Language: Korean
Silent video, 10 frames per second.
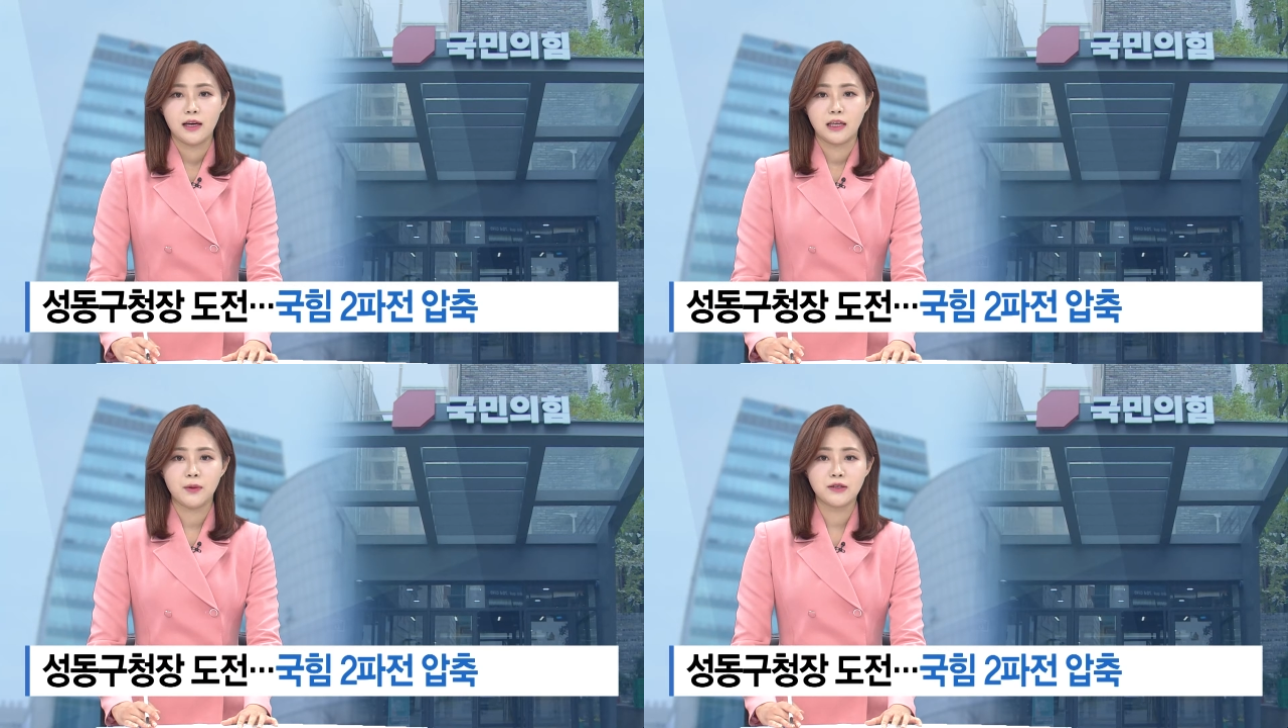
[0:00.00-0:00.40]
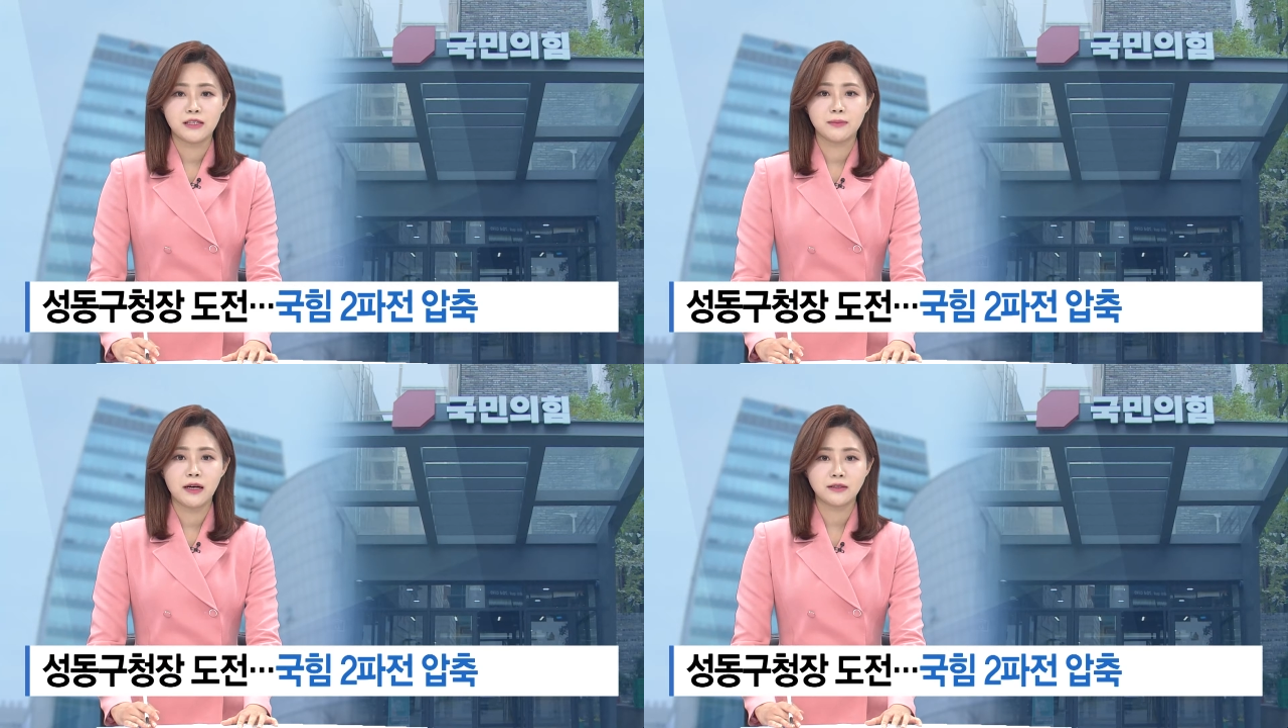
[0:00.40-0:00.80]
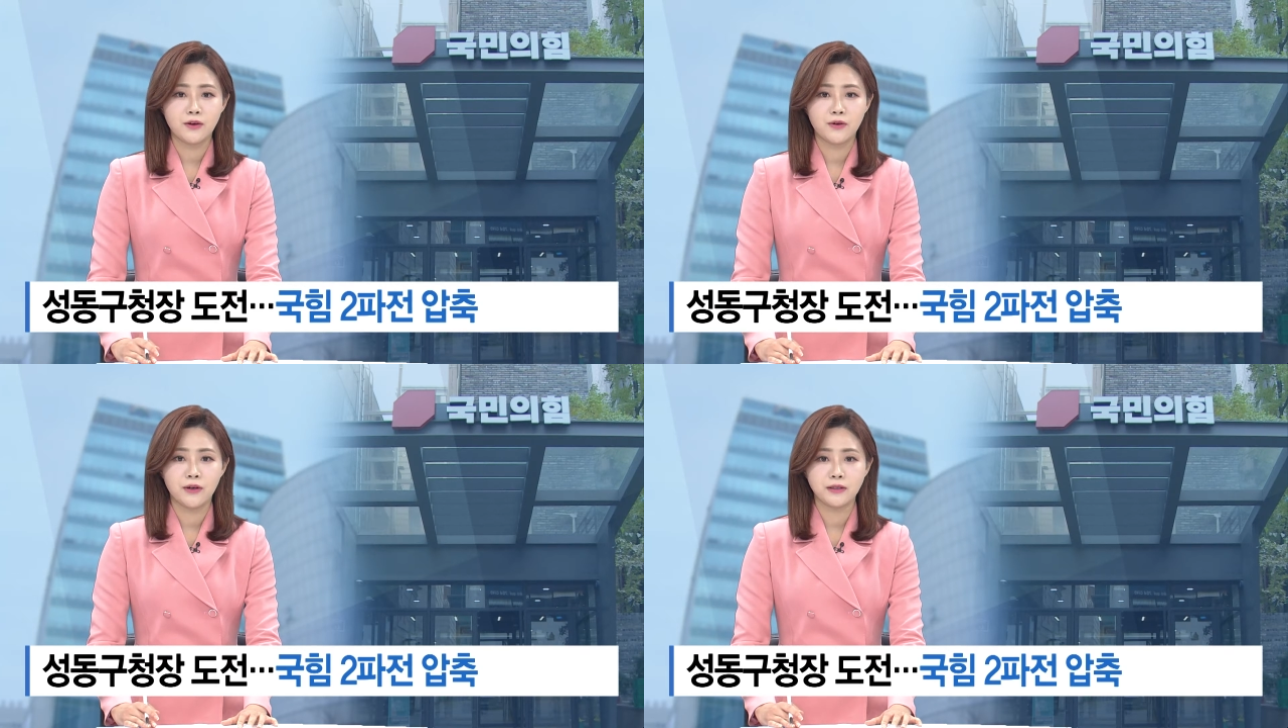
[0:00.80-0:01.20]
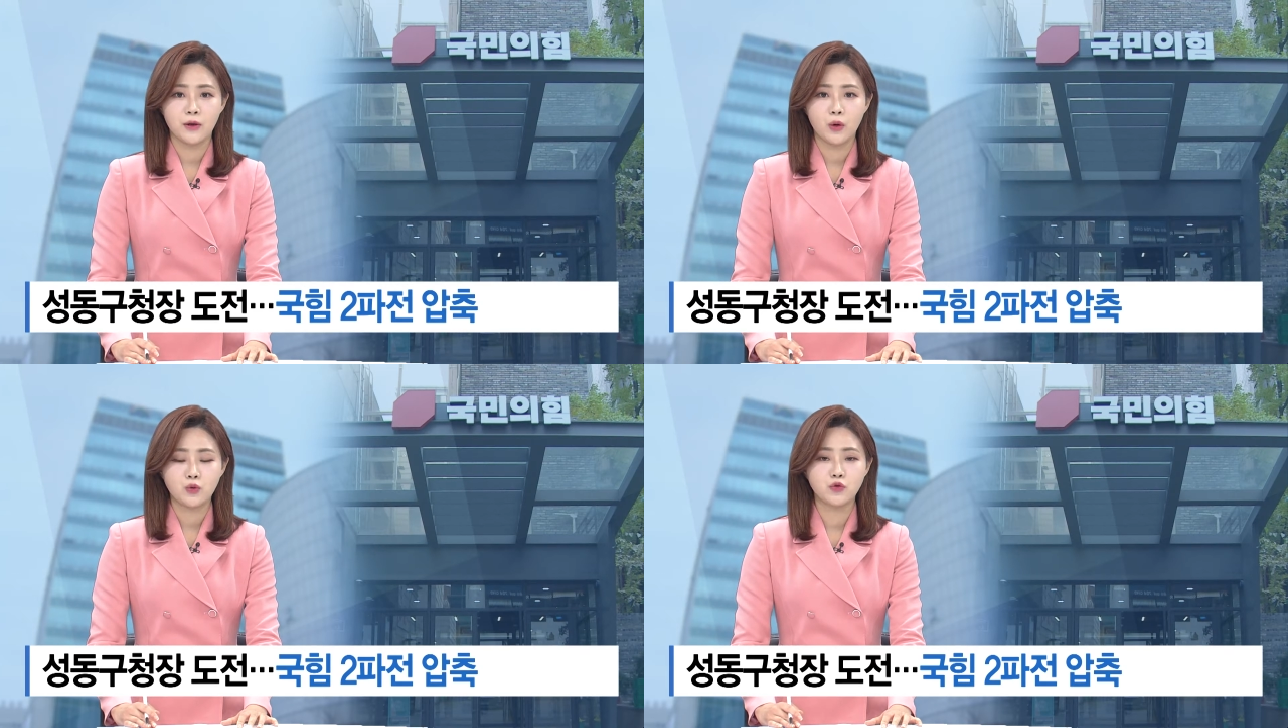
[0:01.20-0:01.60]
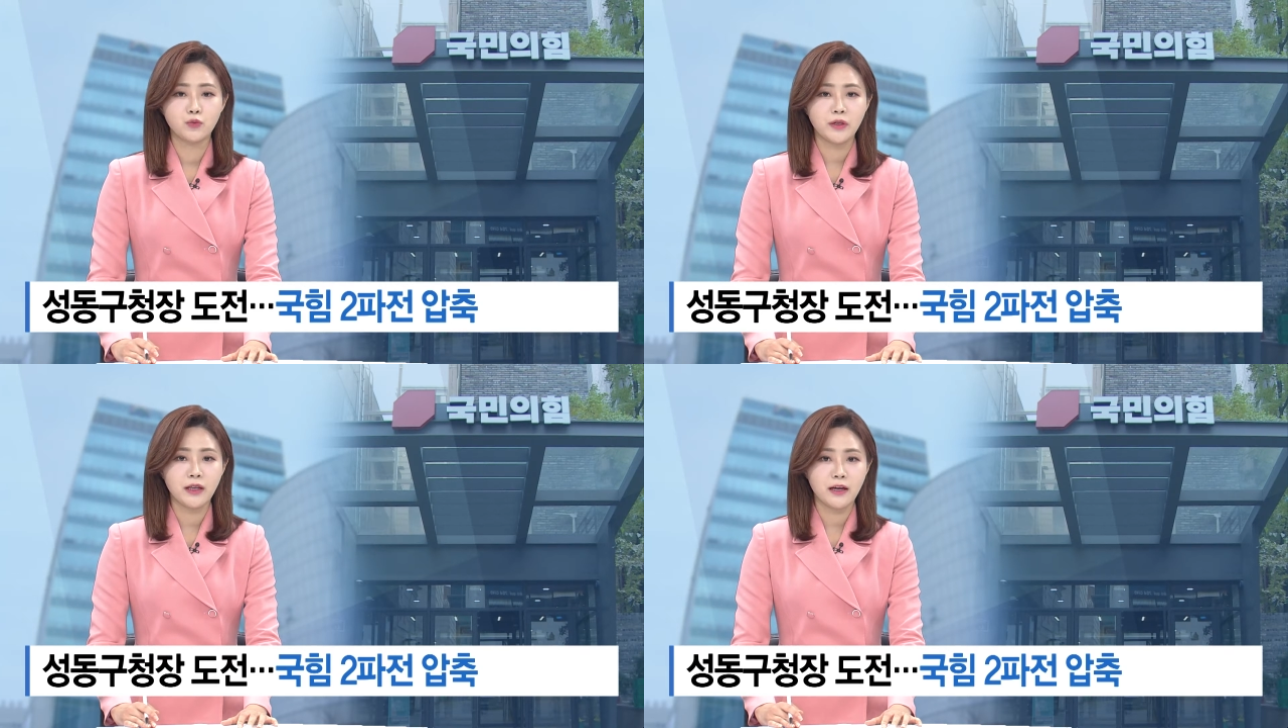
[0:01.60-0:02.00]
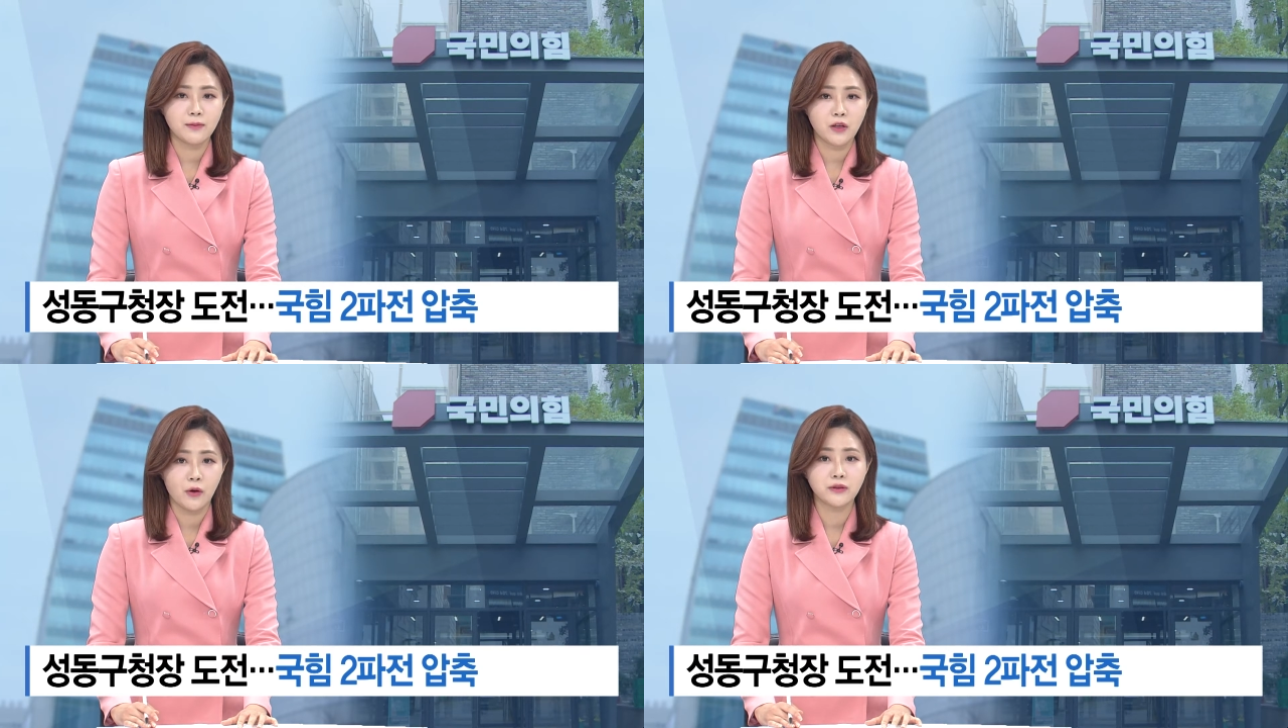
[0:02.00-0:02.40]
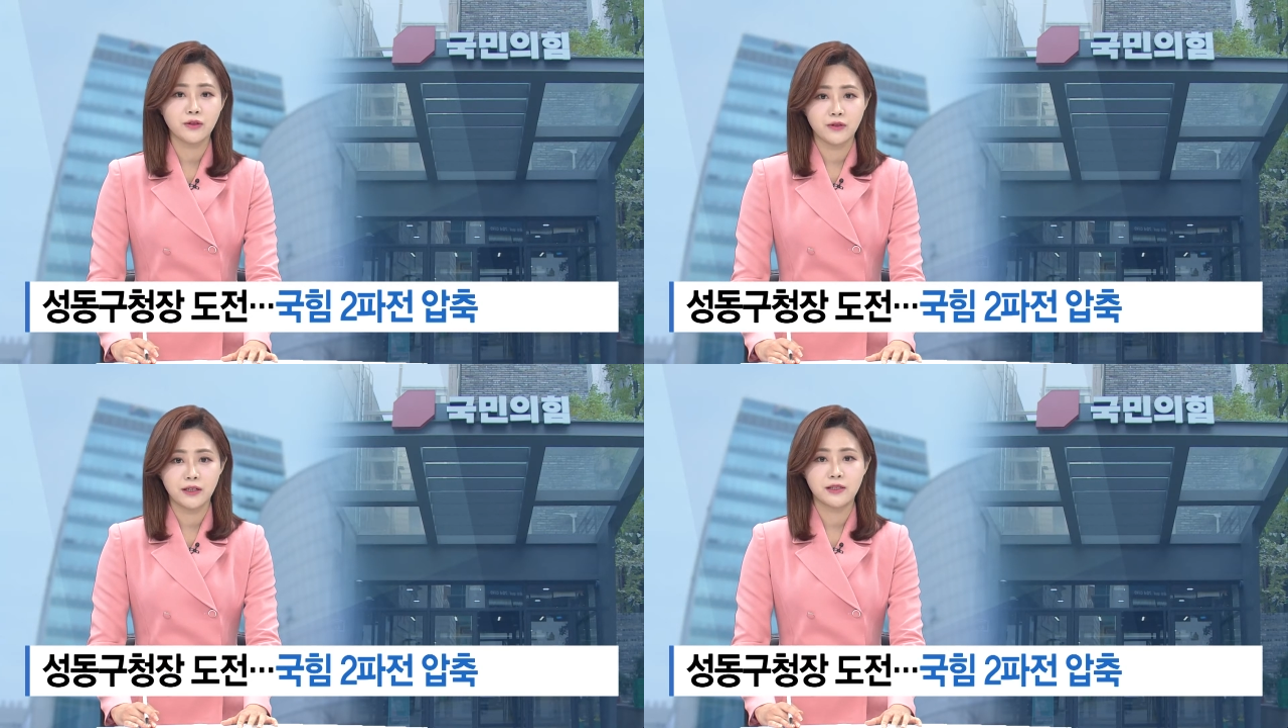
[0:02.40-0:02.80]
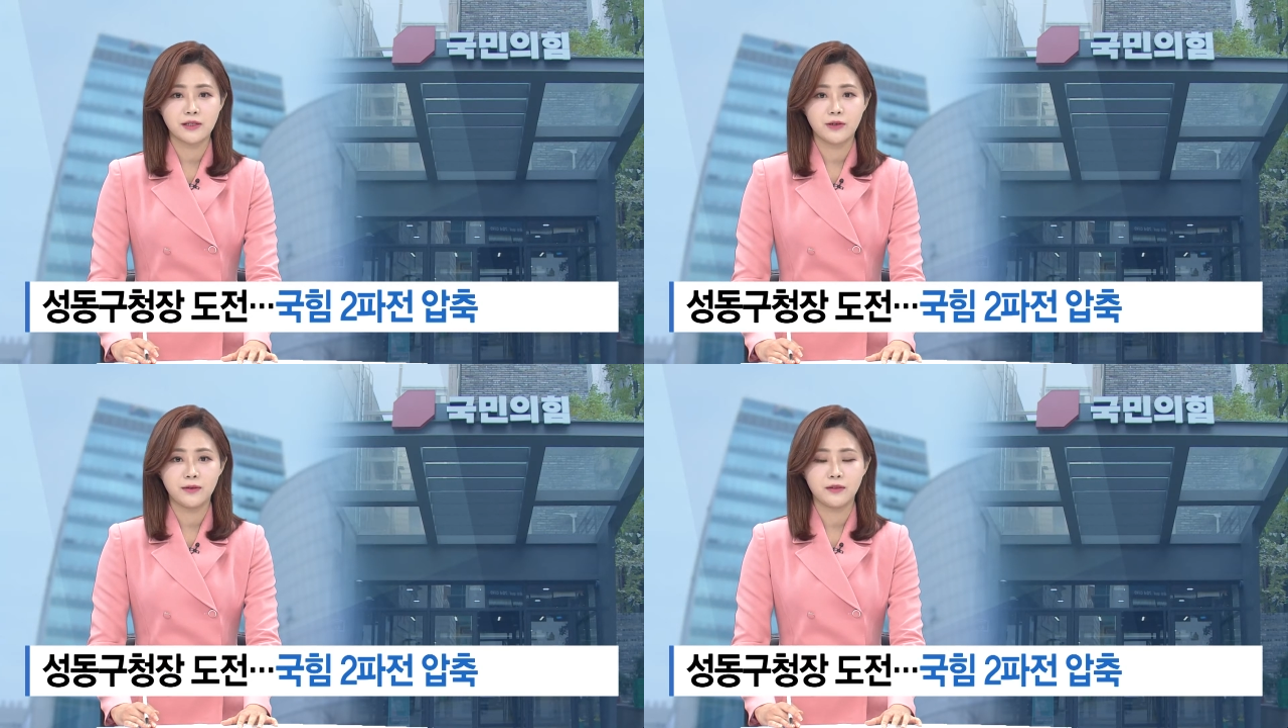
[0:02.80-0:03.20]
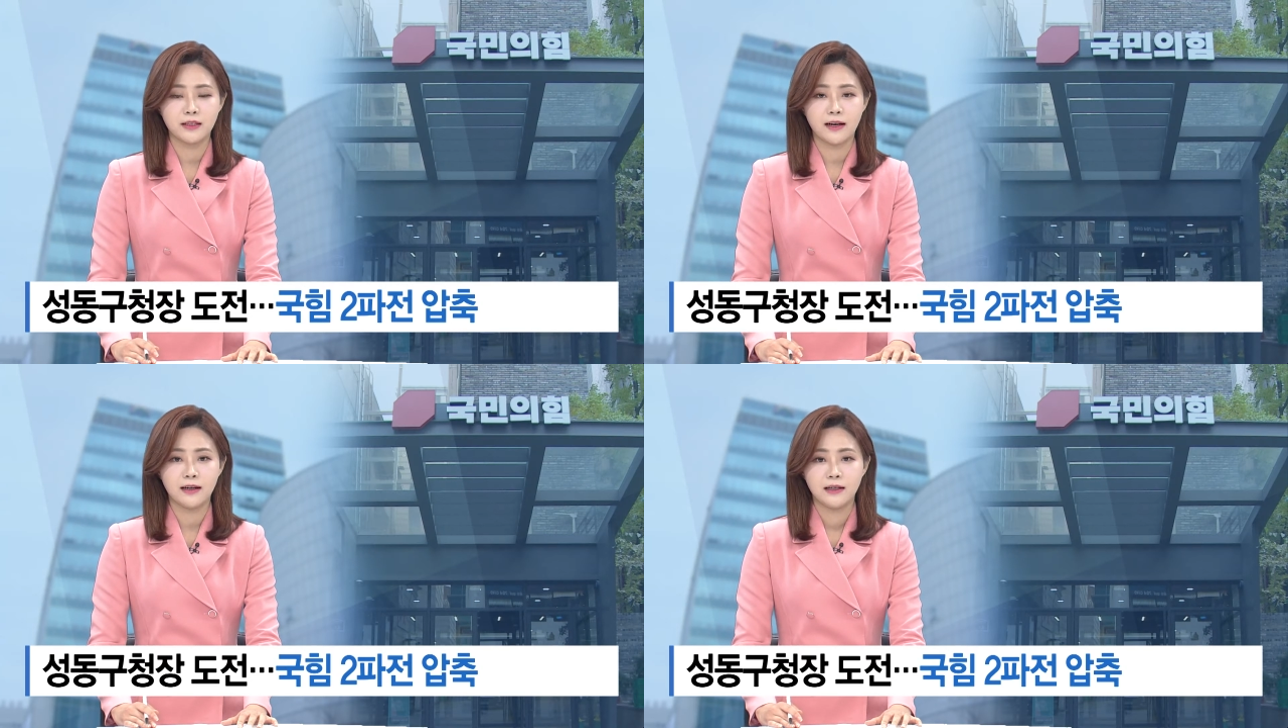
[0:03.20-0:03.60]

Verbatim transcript: 이번 지방선거에서 국민의힘 경선이 치열합니다.